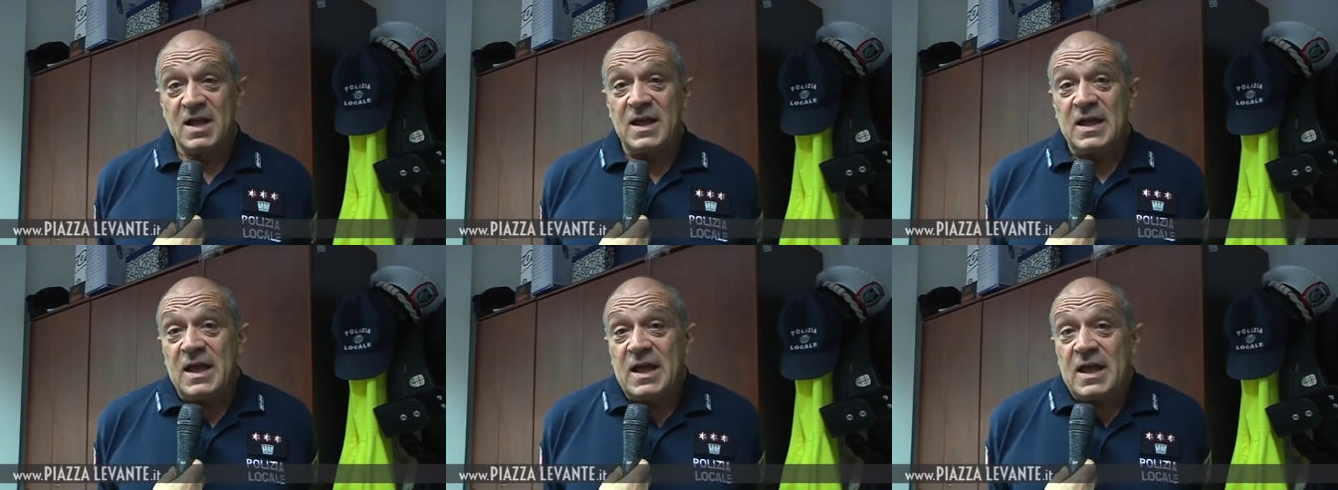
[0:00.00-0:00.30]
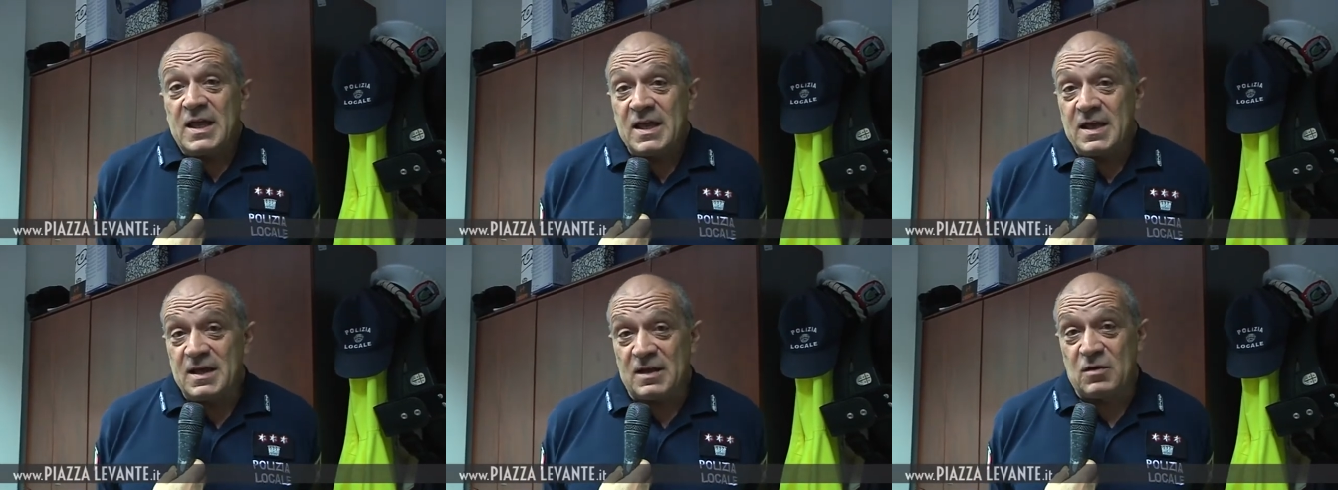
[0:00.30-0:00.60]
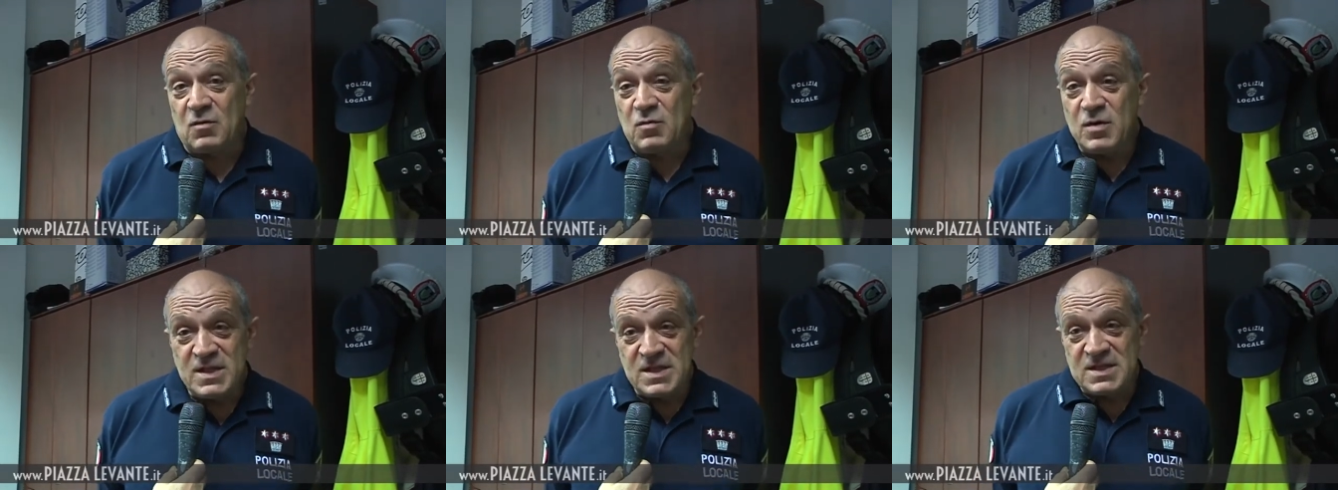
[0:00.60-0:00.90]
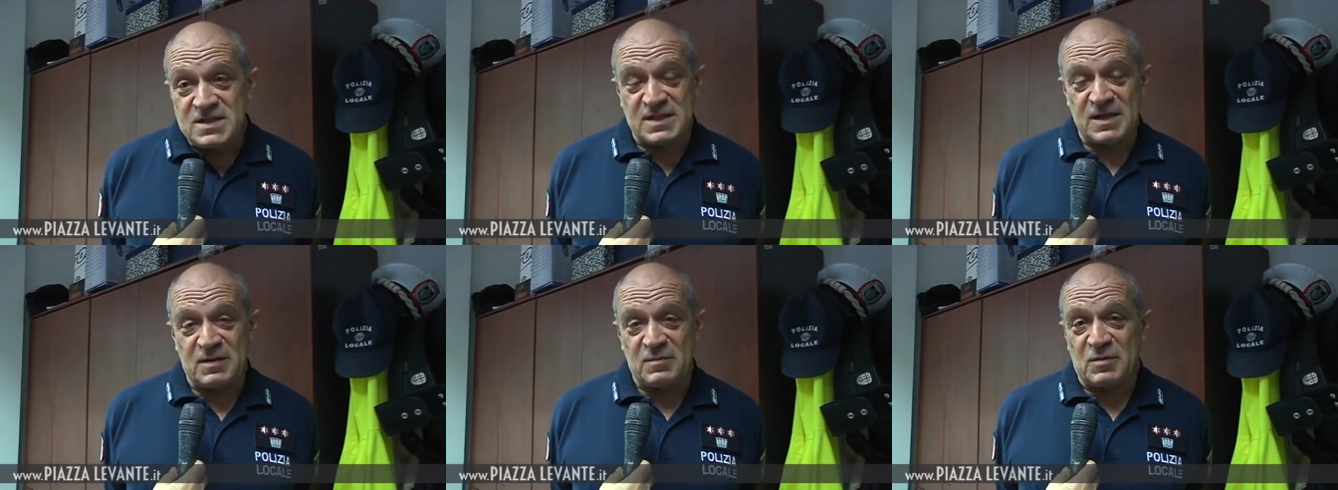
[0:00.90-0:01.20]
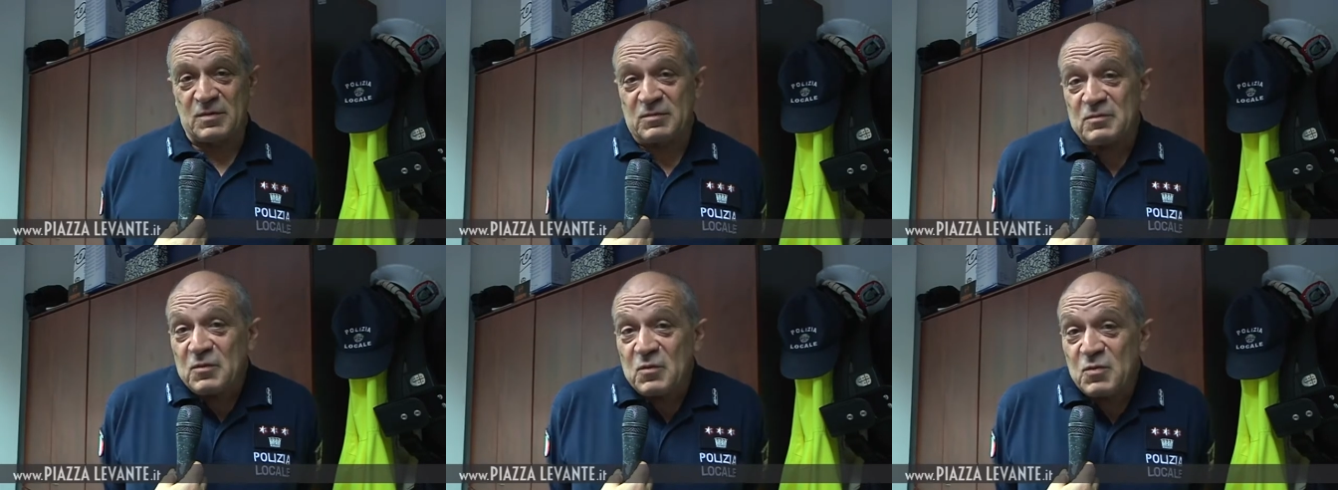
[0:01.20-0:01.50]
E quindi
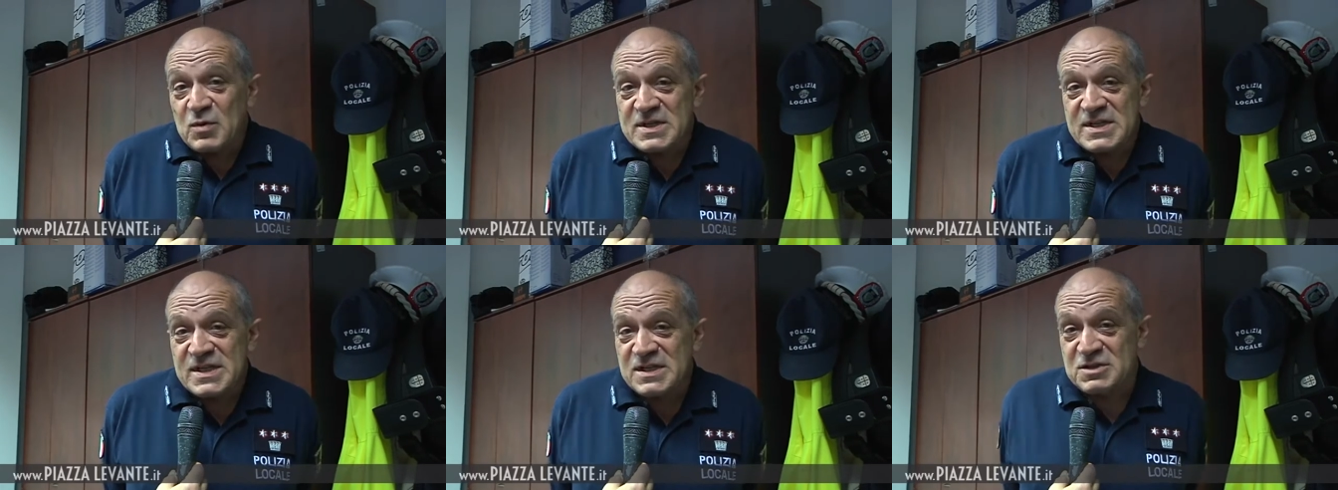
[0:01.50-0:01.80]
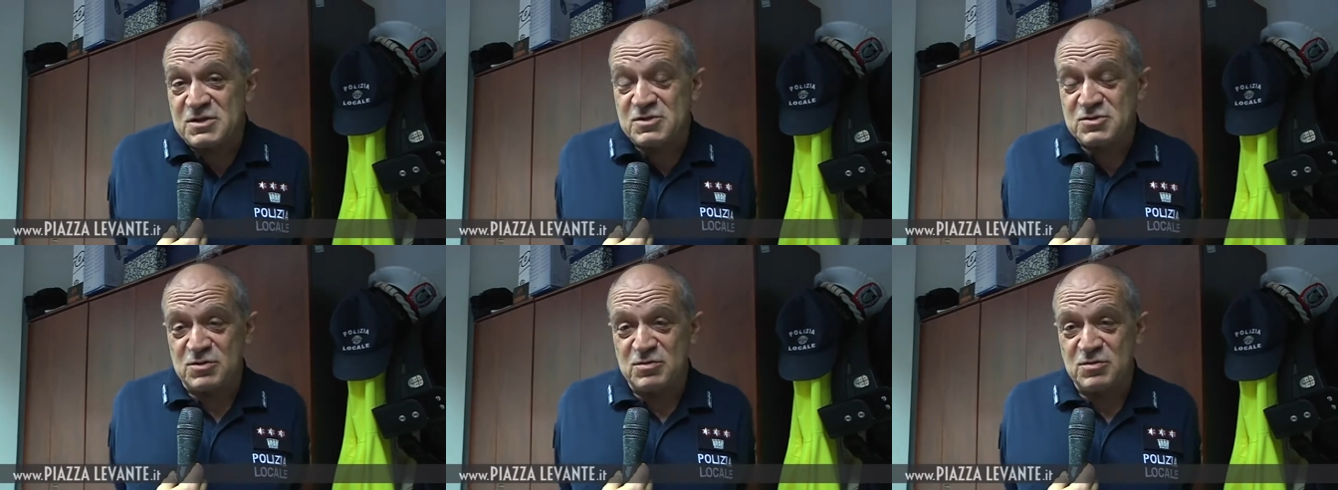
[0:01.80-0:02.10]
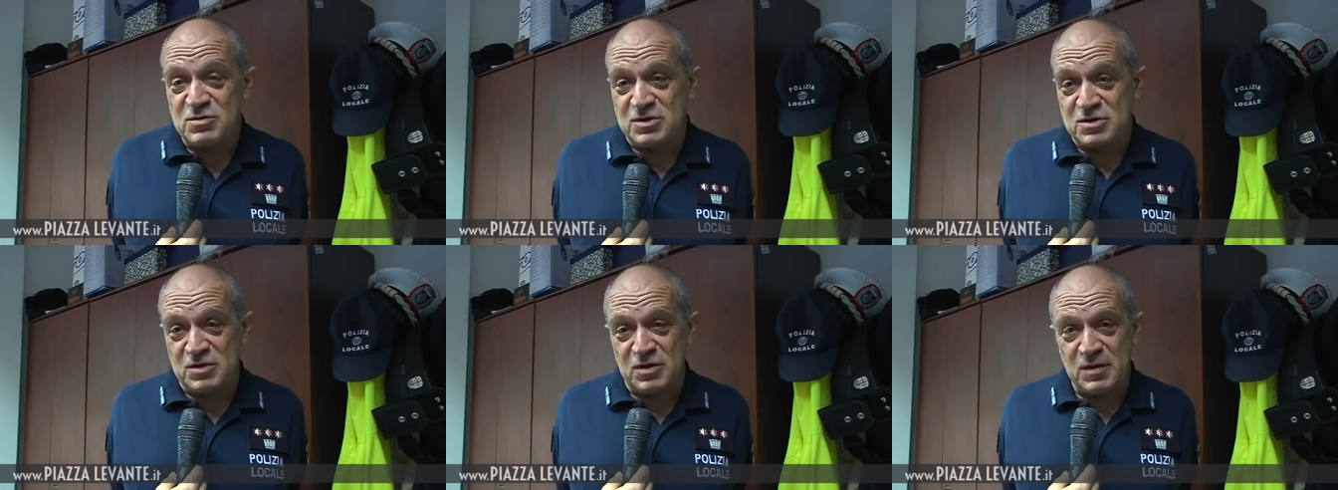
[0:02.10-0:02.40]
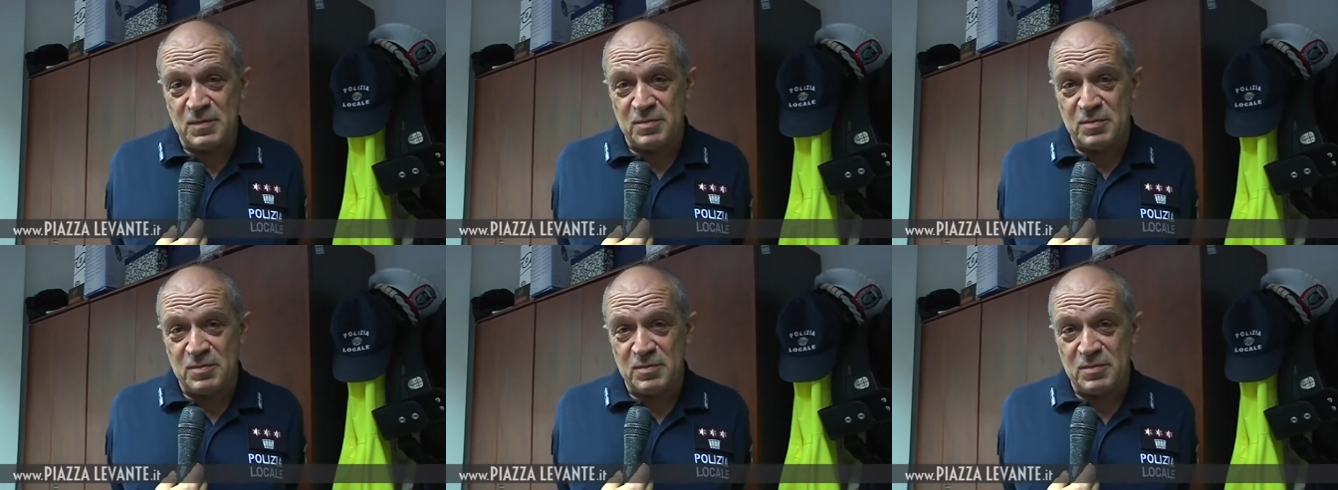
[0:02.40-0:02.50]
siamo, qualsiasi soluzione